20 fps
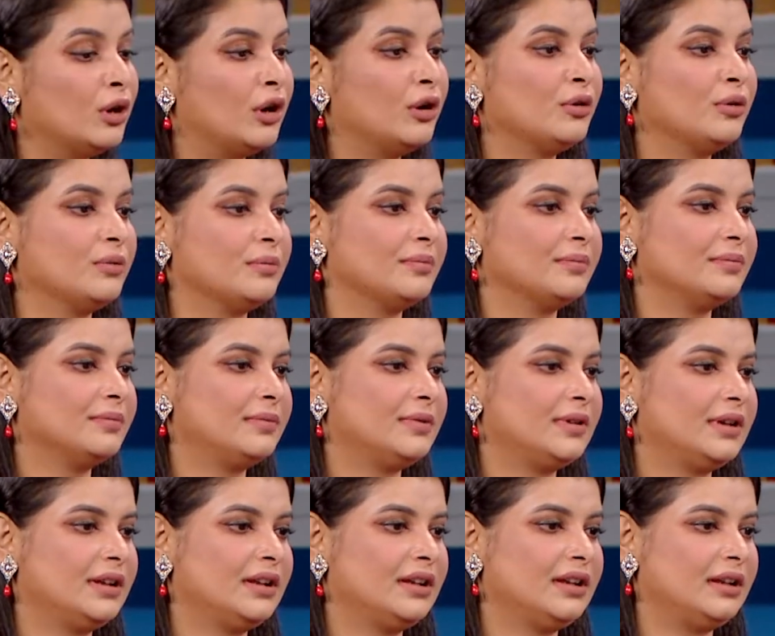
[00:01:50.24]
গরম
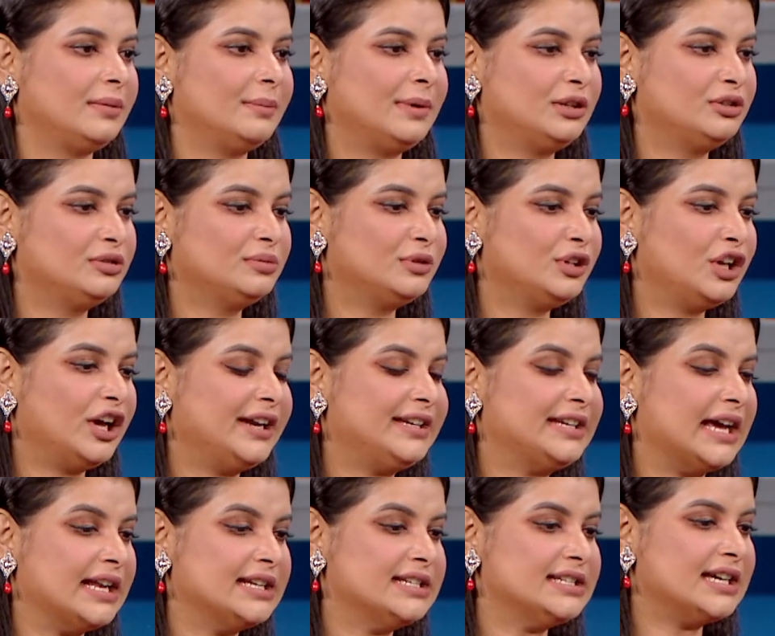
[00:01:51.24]
বাট তো মনে হয়
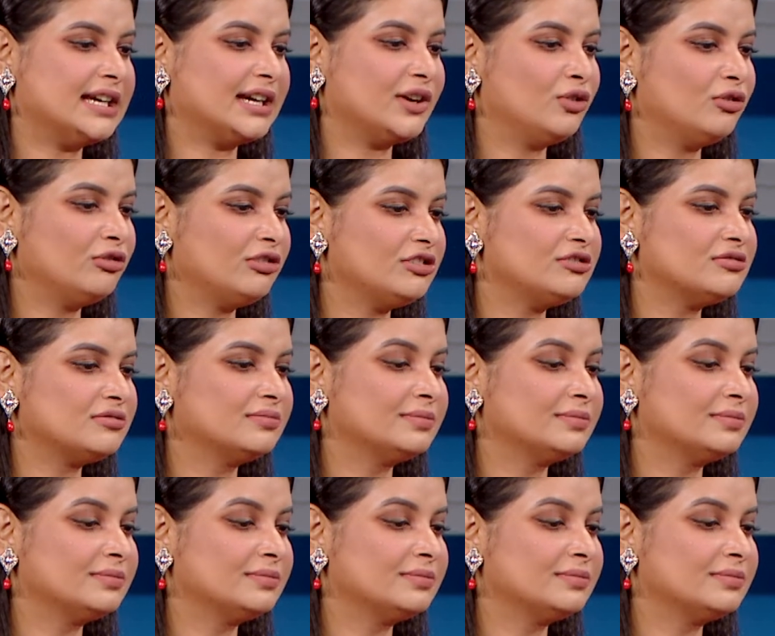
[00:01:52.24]
ঠান্ডা কোনো কিছু